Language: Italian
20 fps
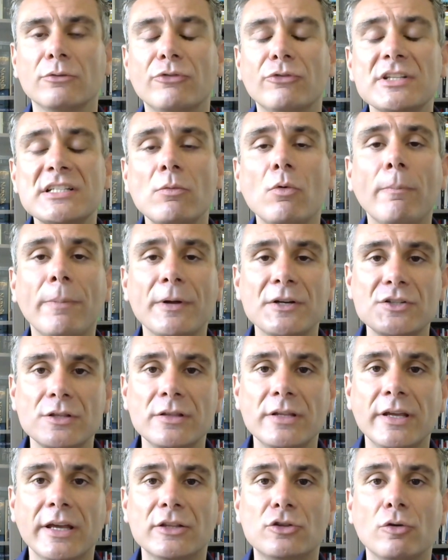Facciamo un passo
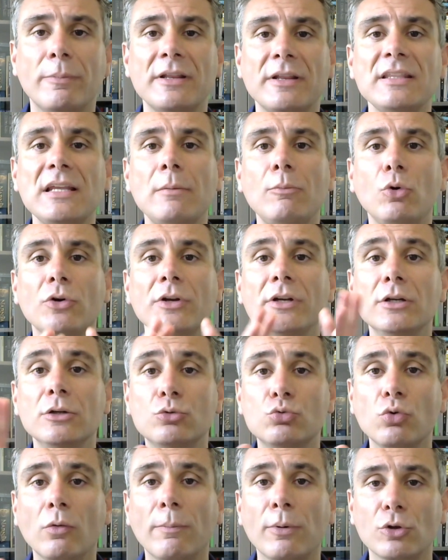indietro, prendiamo
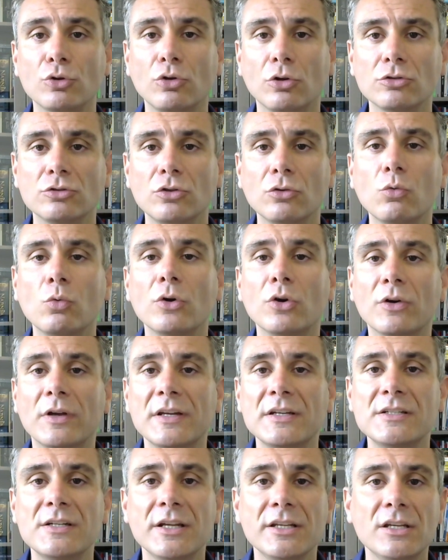il tuo prodotto, quello che
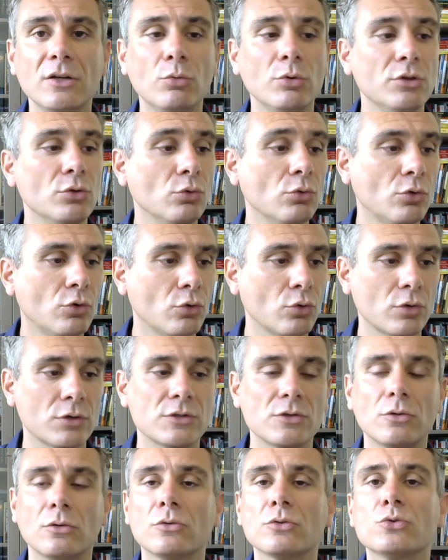insegni, quindi un
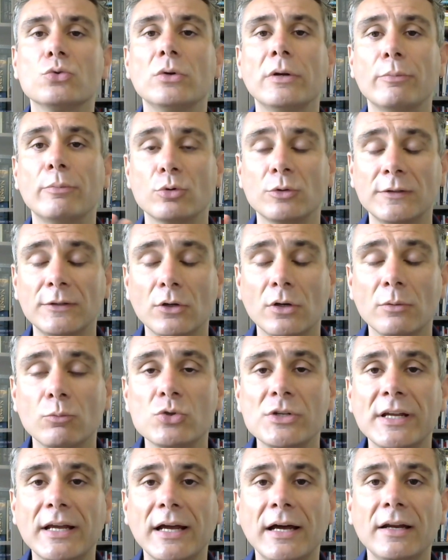corso sulla produzione
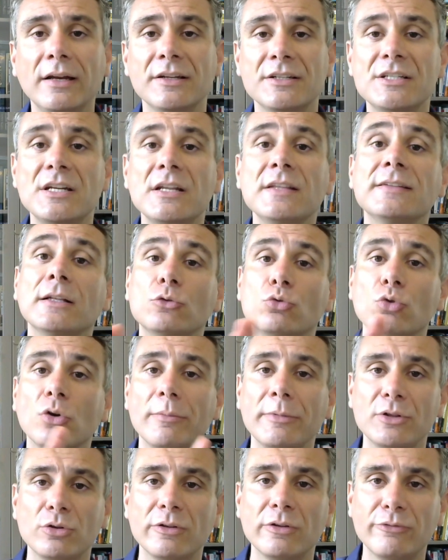musicale senza il tuo
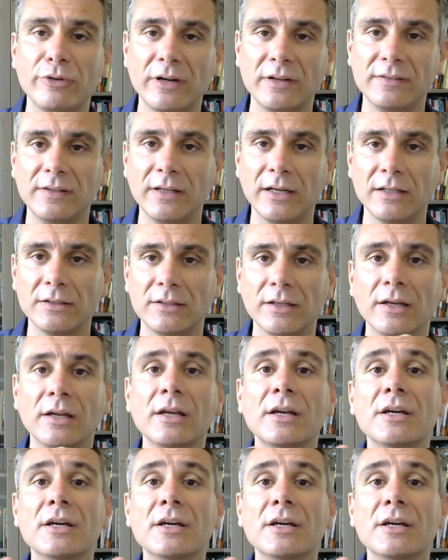elemento differenziante.